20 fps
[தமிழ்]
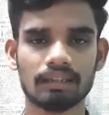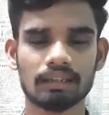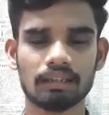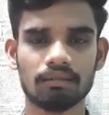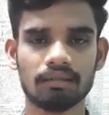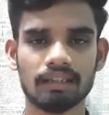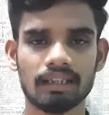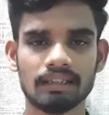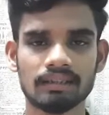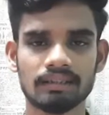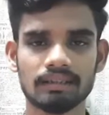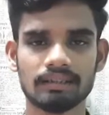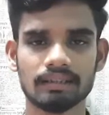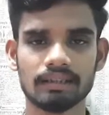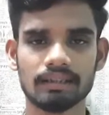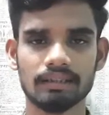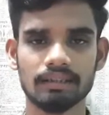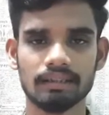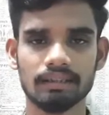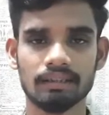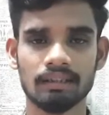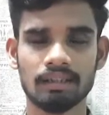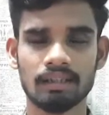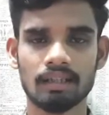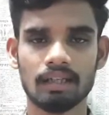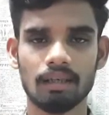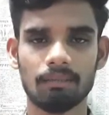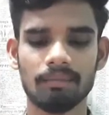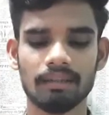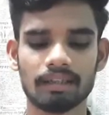எந்த அளவு எனர்ஜி சேருது
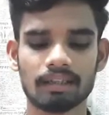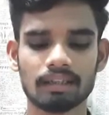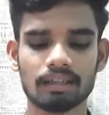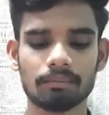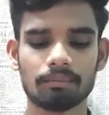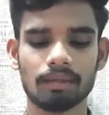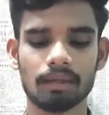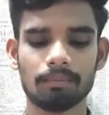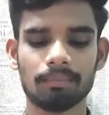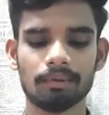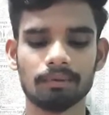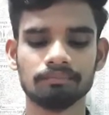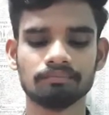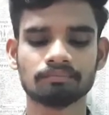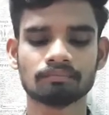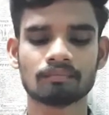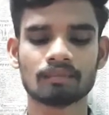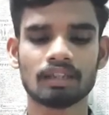அப்படிங்கிறத பார்ப்போம்